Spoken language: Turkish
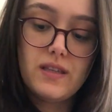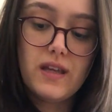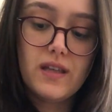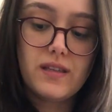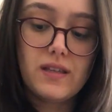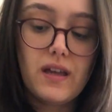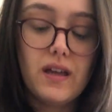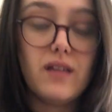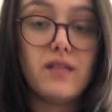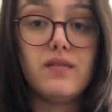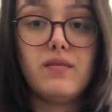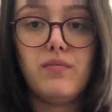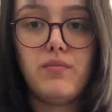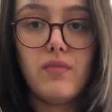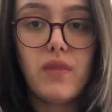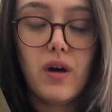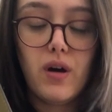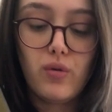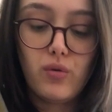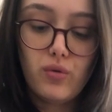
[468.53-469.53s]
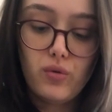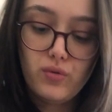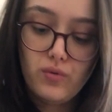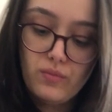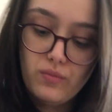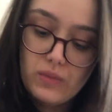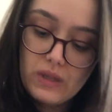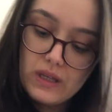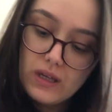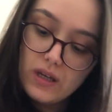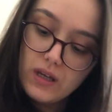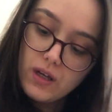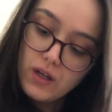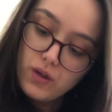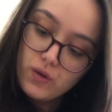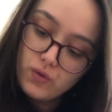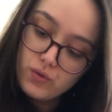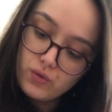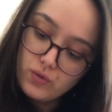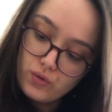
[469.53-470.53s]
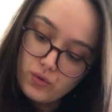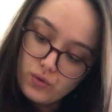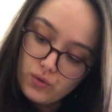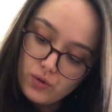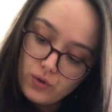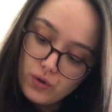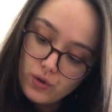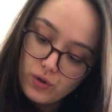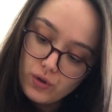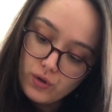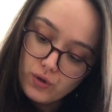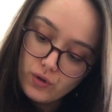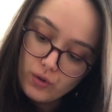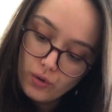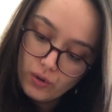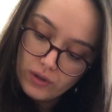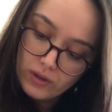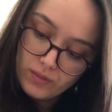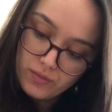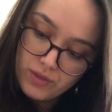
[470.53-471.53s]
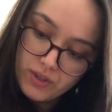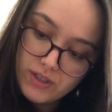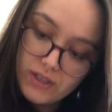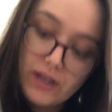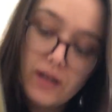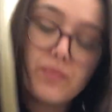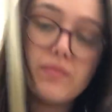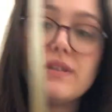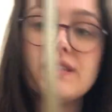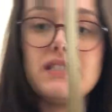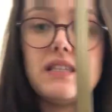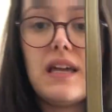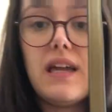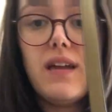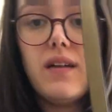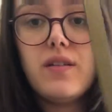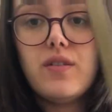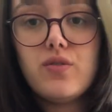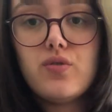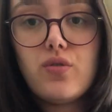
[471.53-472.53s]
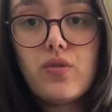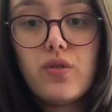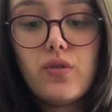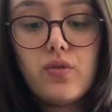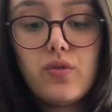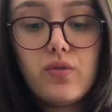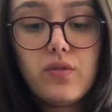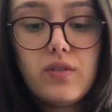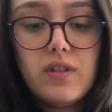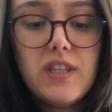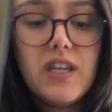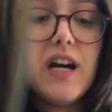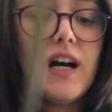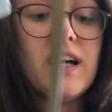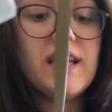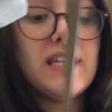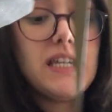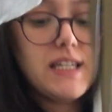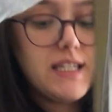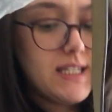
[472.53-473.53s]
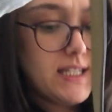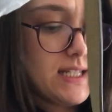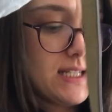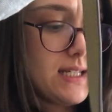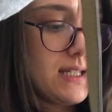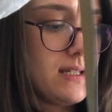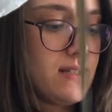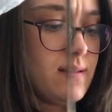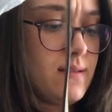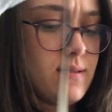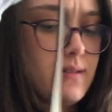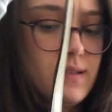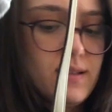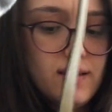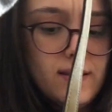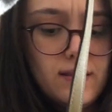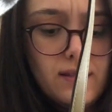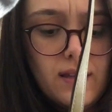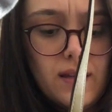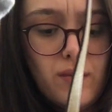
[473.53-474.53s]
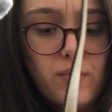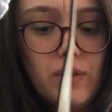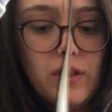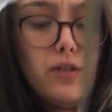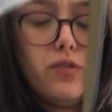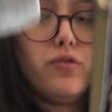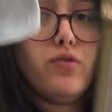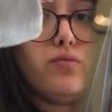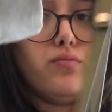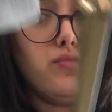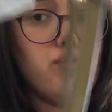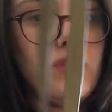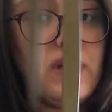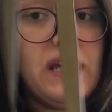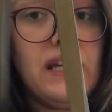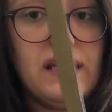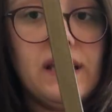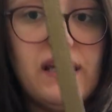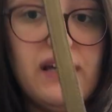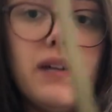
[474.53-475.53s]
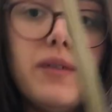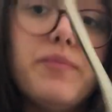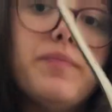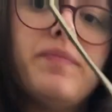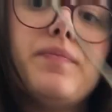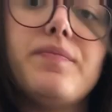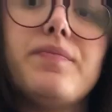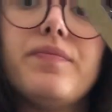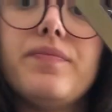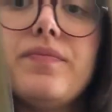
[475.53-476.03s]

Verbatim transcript: Zaten Mango'nun bir ürününü yollamışlar bize. Şöyle yağ yeşili diyebiliyorum bu rengi